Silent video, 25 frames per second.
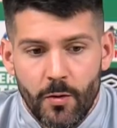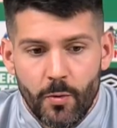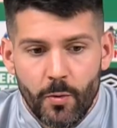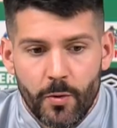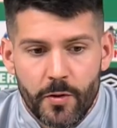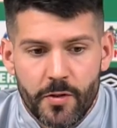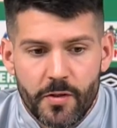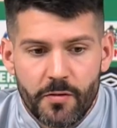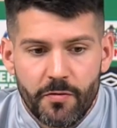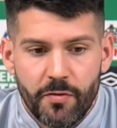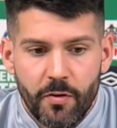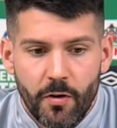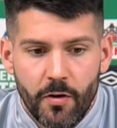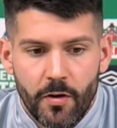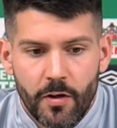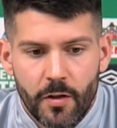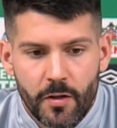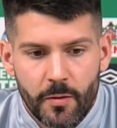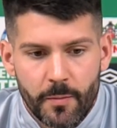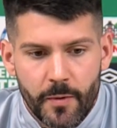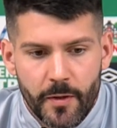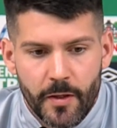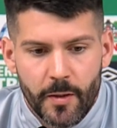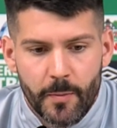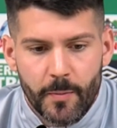logische
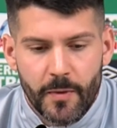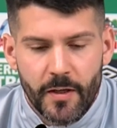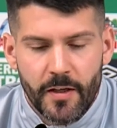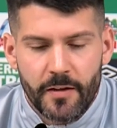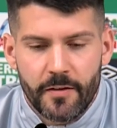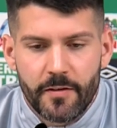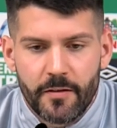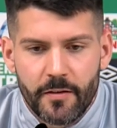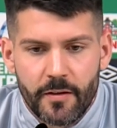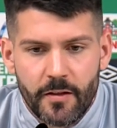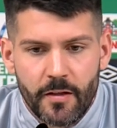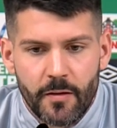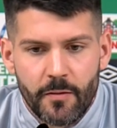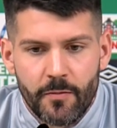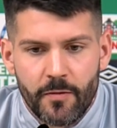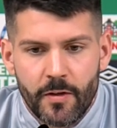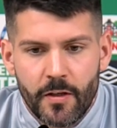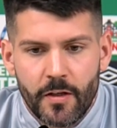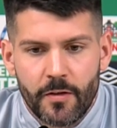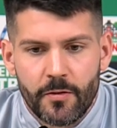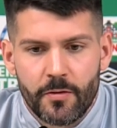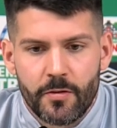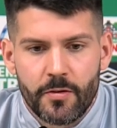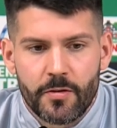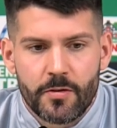Folge bei einem ganzen Team wäre
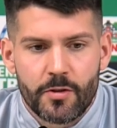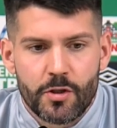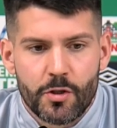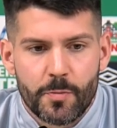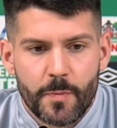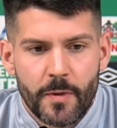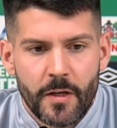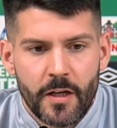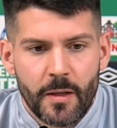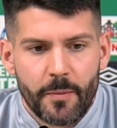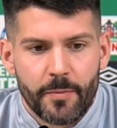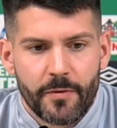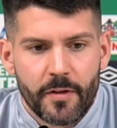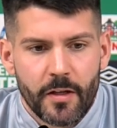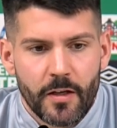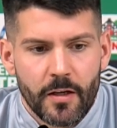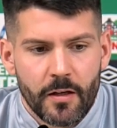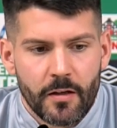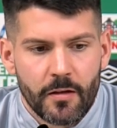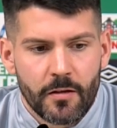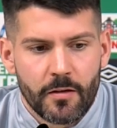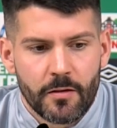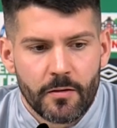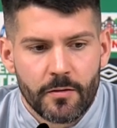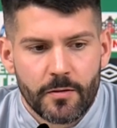natürlich eine
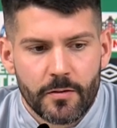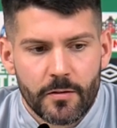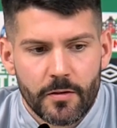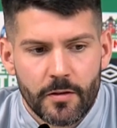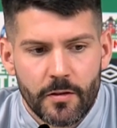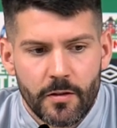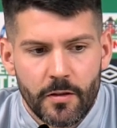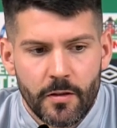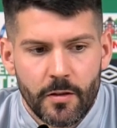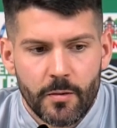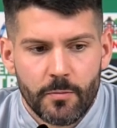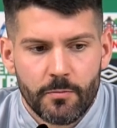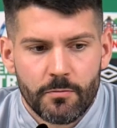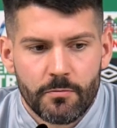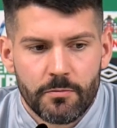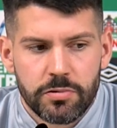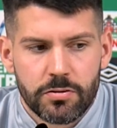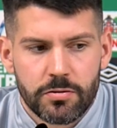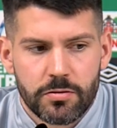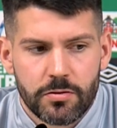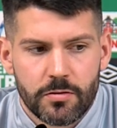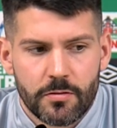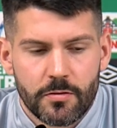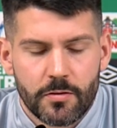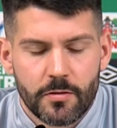Spielabsage. Ähm,
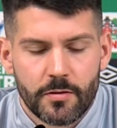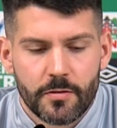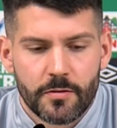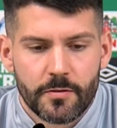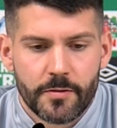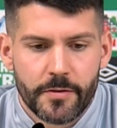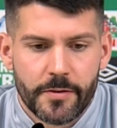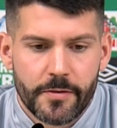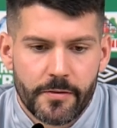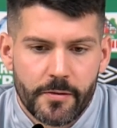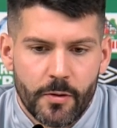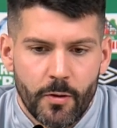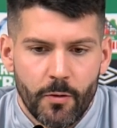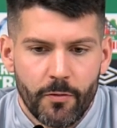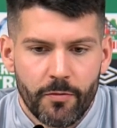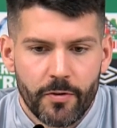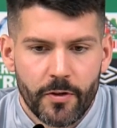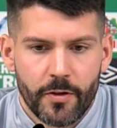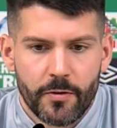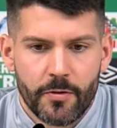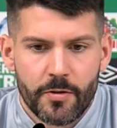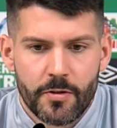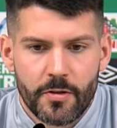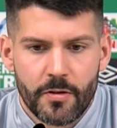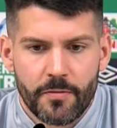ich hoffe
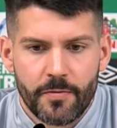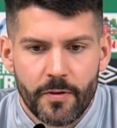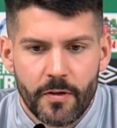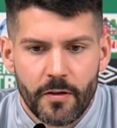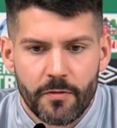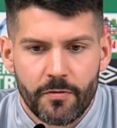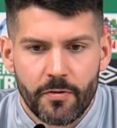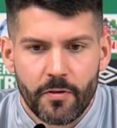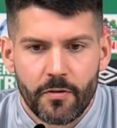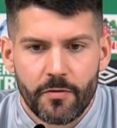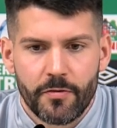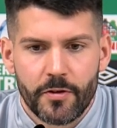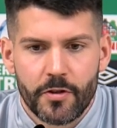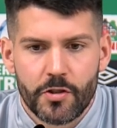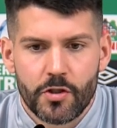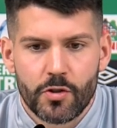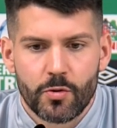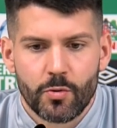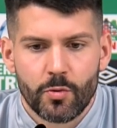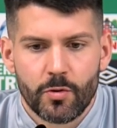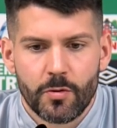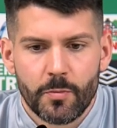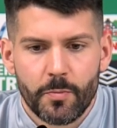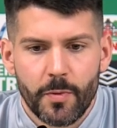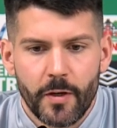natürlich, dass wir davon
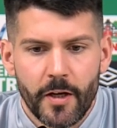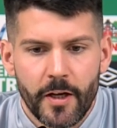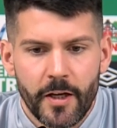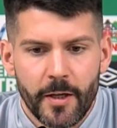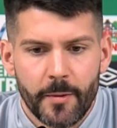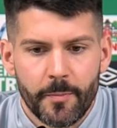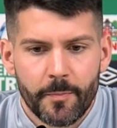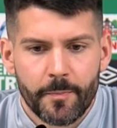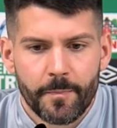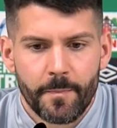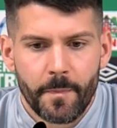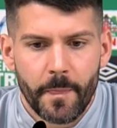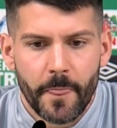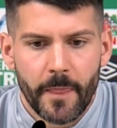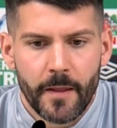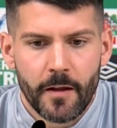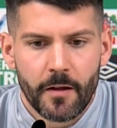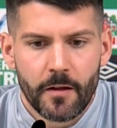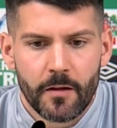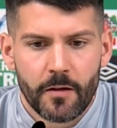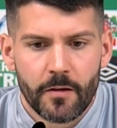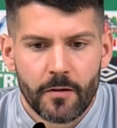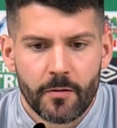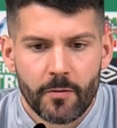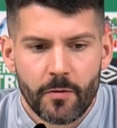verschont bleiben.
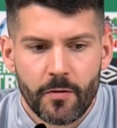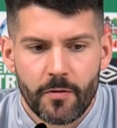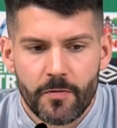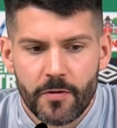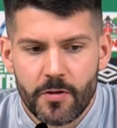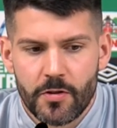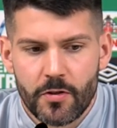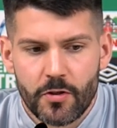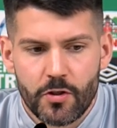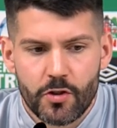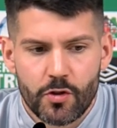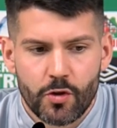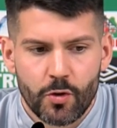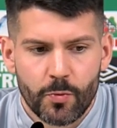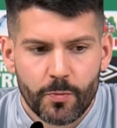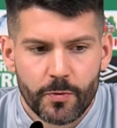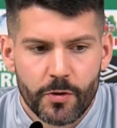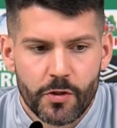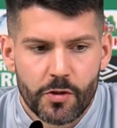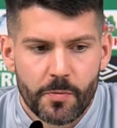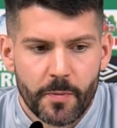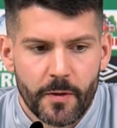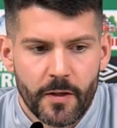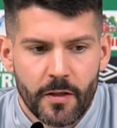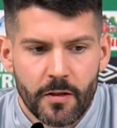Äh, so
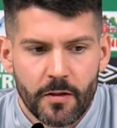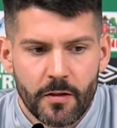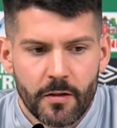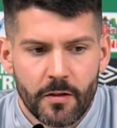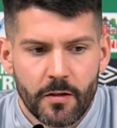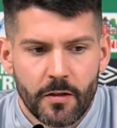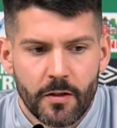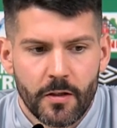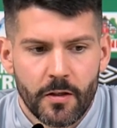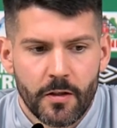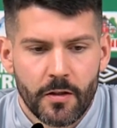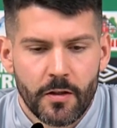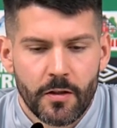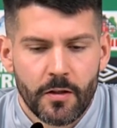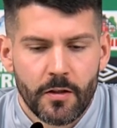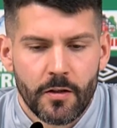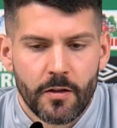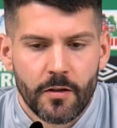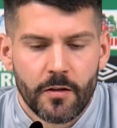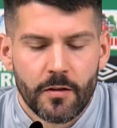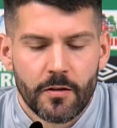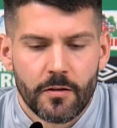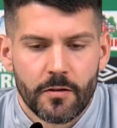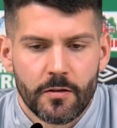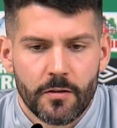zwischengeschobene Spiele
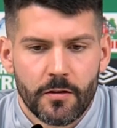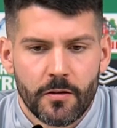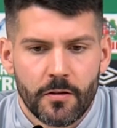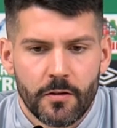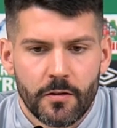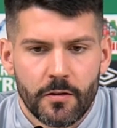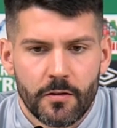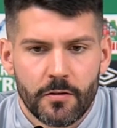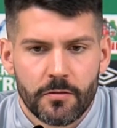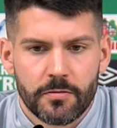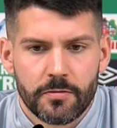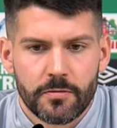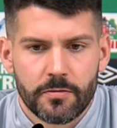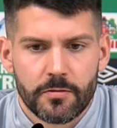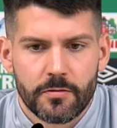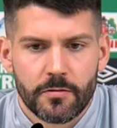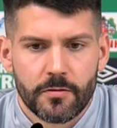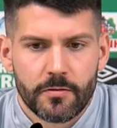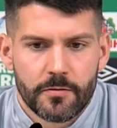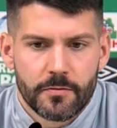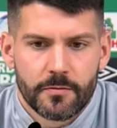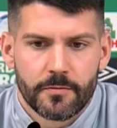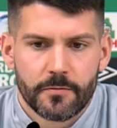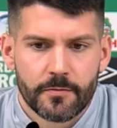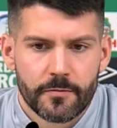äh,
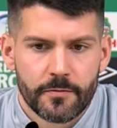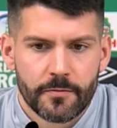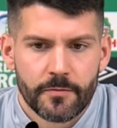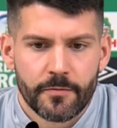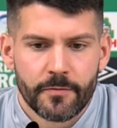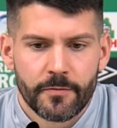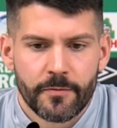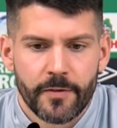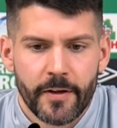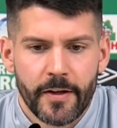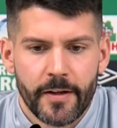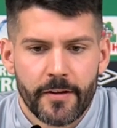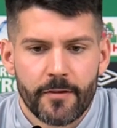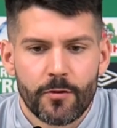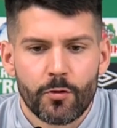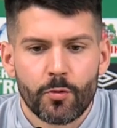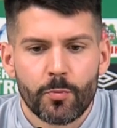wäre jetzt